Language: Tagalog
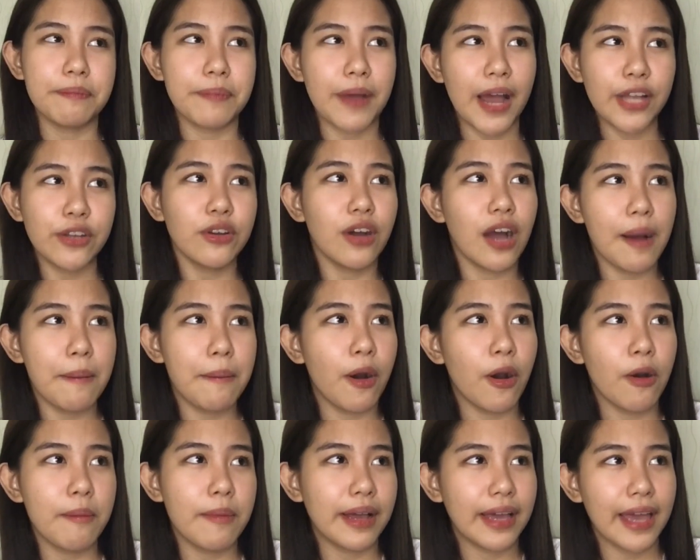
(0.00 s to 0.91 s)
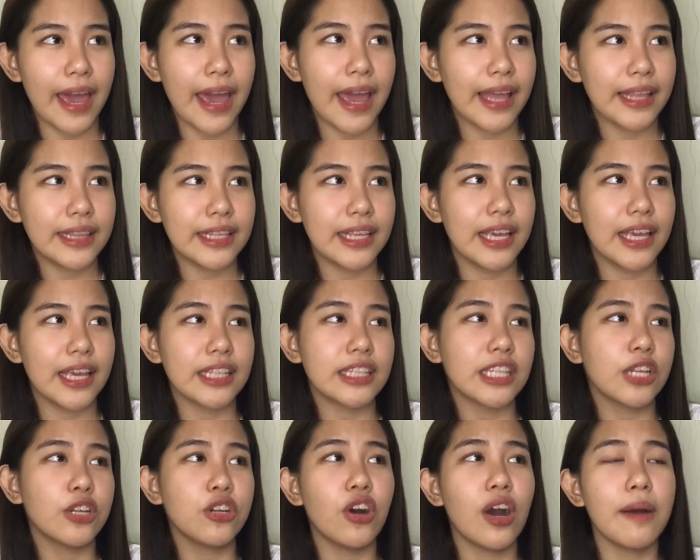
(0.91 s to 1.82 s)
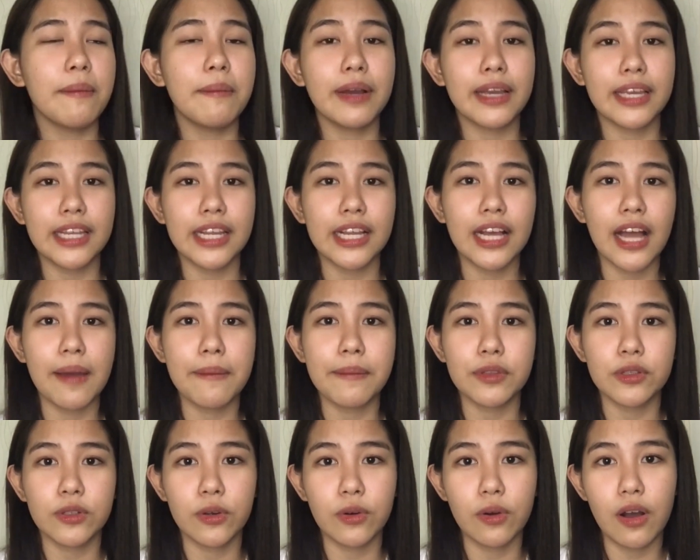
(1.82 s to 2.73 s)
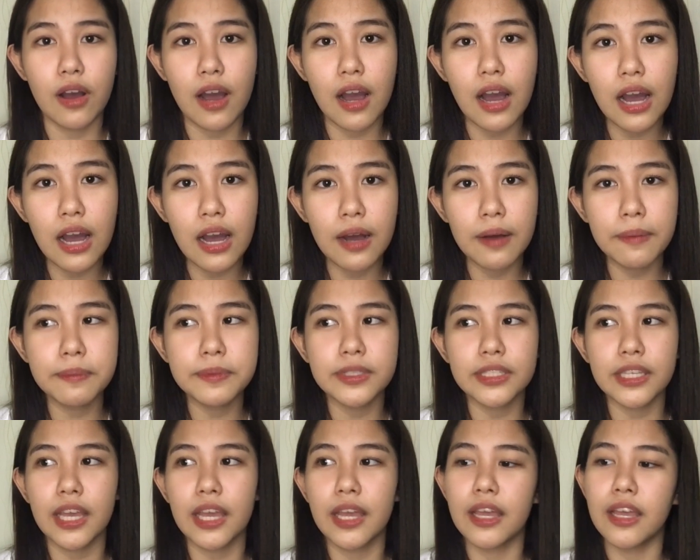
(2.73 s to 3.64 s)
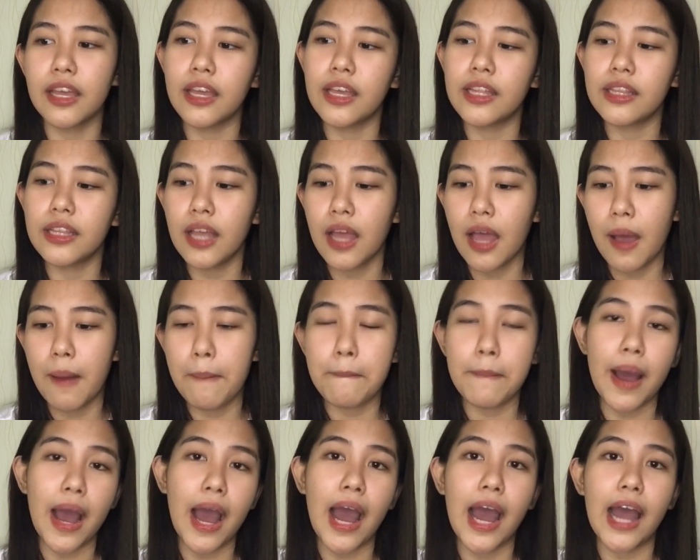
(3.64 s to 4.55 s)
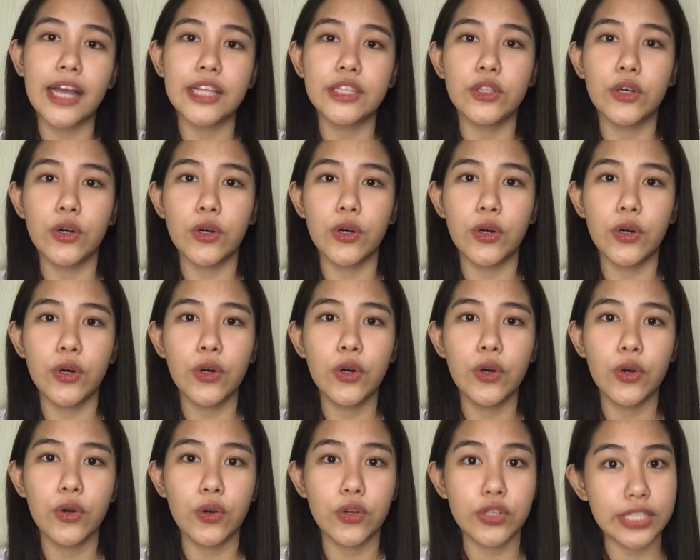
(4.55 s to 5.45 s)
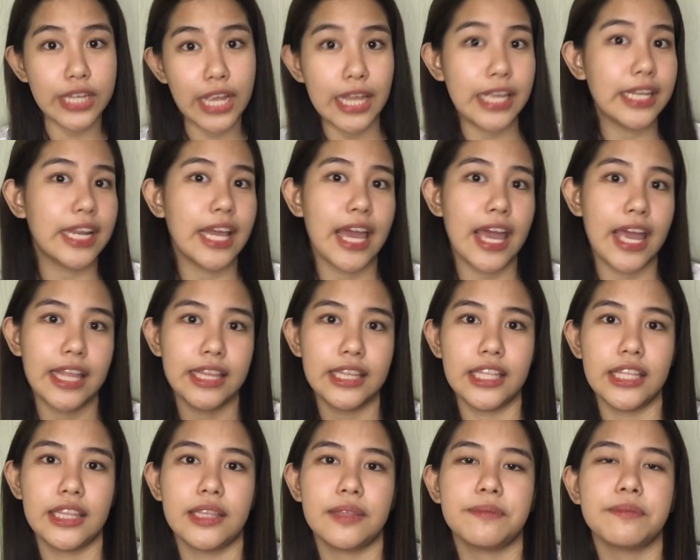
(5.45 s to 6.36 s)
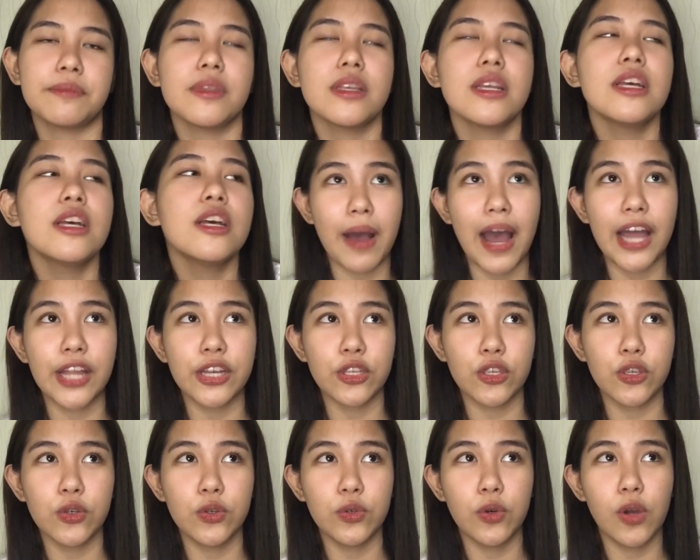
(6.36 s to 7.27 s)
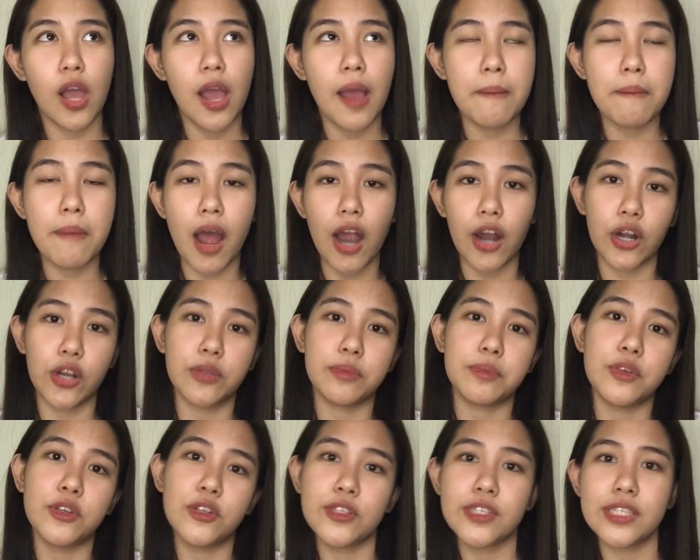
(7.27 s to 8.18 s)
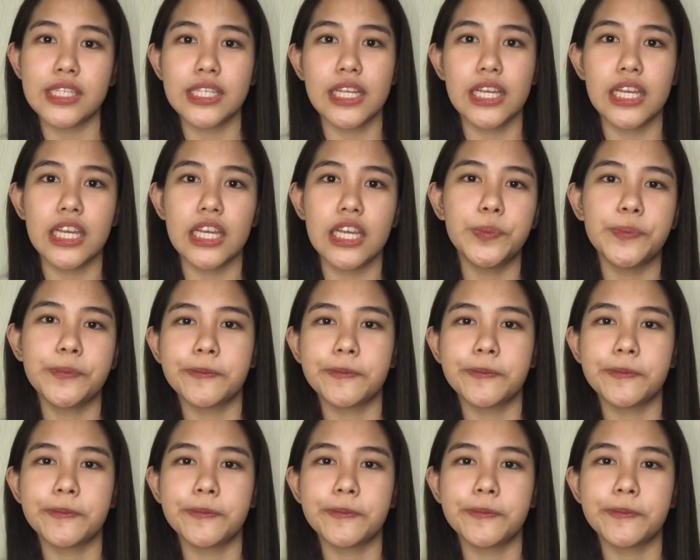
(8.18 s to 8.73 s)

paano nga ba ako mag-edit, ano nga ba ginagamit kong apps, and paano ko siya ina-edit. Paano yung background music,